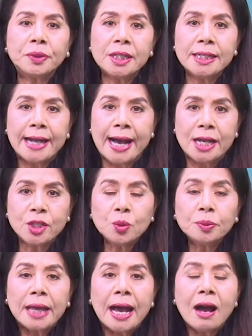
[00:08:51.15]
tất cả
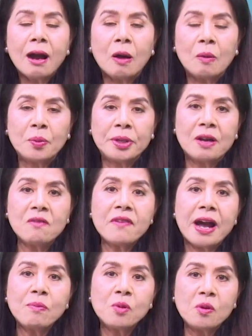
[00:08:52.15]
chúng ta học giáo
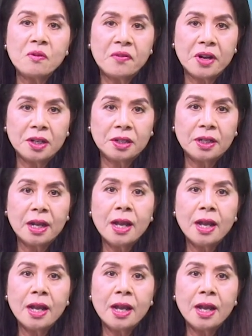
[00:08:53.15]
pháp của Phật